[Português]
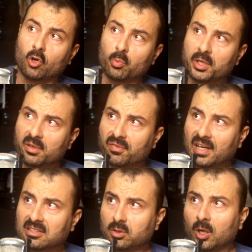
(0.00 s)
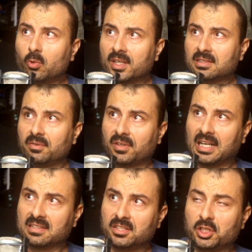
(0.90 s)
como ele faz logo nessa
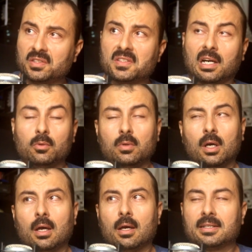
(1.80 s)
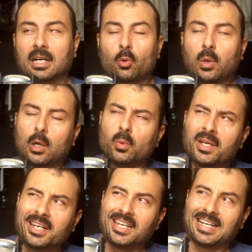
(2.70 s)
frase inicial, na
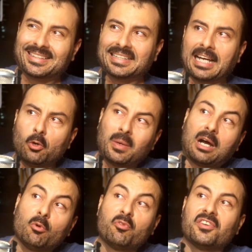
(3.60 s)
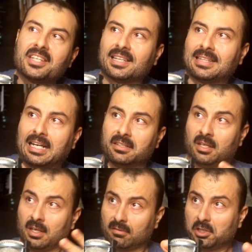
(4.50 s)
qual ele até dá uma
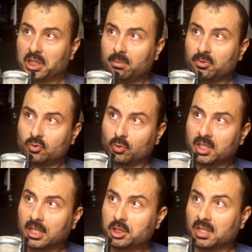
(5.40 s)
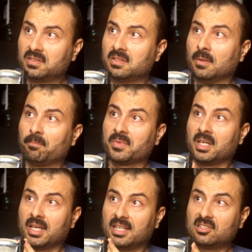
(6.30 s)
alfinetada. Vejamos o que ele disse.
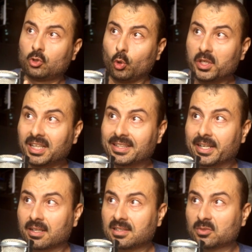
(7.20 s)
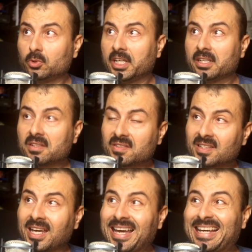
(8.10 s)
Excluir delas as
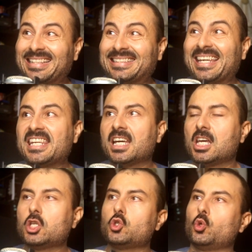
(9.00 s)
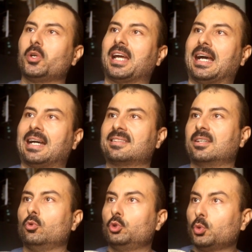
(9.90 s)
mulheres seria injuriar
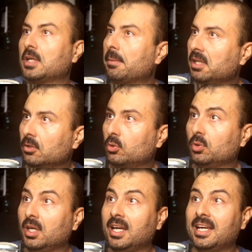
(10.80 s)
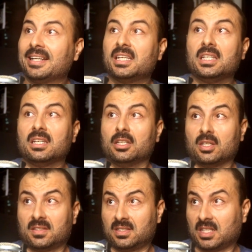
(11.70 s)
seu julgamento,
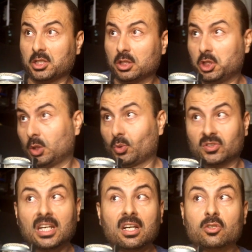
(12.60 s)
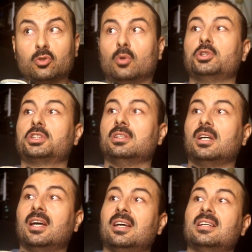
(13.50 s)
que, seja dito sem
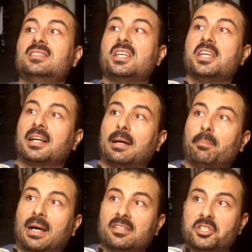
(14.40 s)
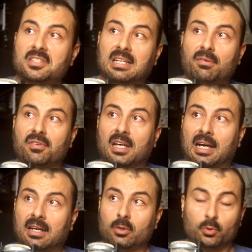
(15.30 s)
lisonja, seria capaz de
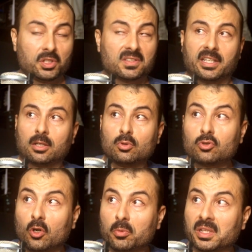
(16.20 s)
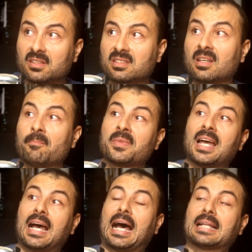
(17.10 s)
desafiar o de certos homens,
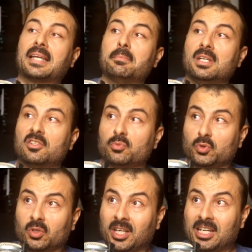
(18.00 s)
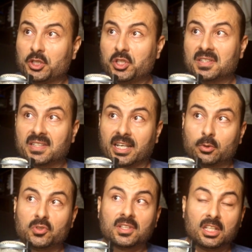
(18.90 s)
até mesmo de
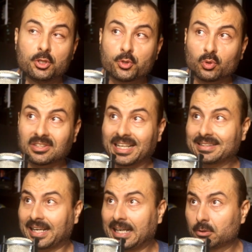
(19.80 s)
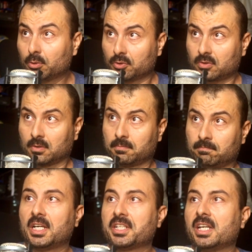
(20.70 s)
certos críticos letrados.
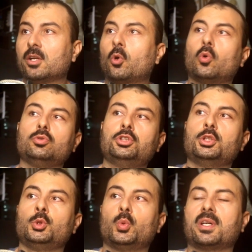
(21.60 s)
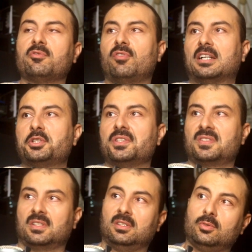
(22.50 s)
E aí ele continua
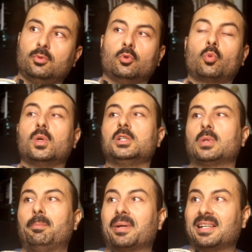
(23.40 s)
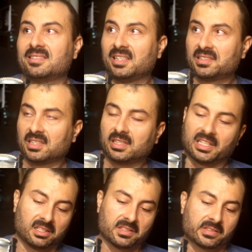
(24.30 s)
enfatizando o quanto a presença
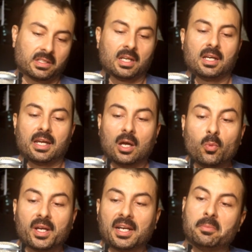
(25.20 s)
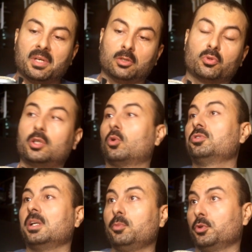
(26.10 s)
delas é um elemento que
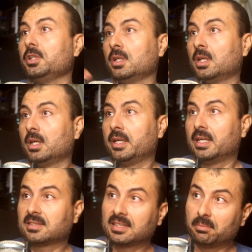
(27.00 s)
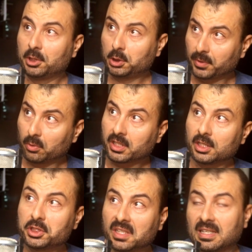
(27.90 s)
contribui exatamente pelo
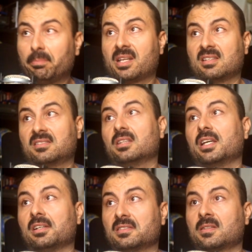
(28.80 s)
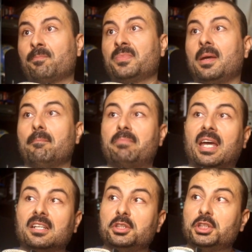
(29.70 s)
que ele diz, a presença delas
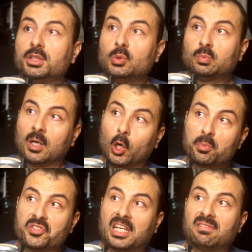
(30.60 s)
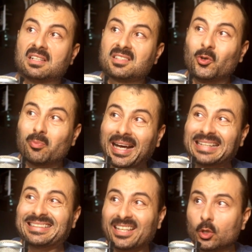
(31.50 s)
pede uma observação
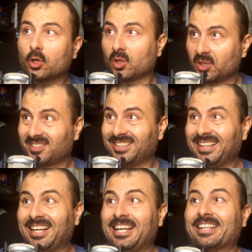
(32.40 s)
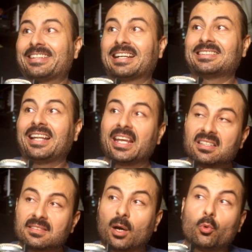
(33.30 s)
mais rigorosa das
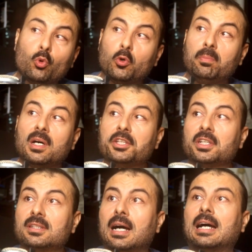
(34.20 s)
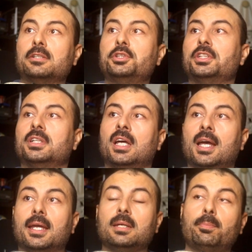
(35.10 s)
leis da urbanidade
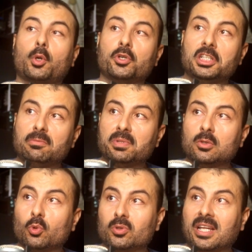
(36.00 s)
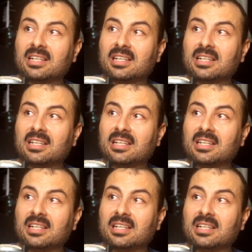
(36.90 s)
e proíbe o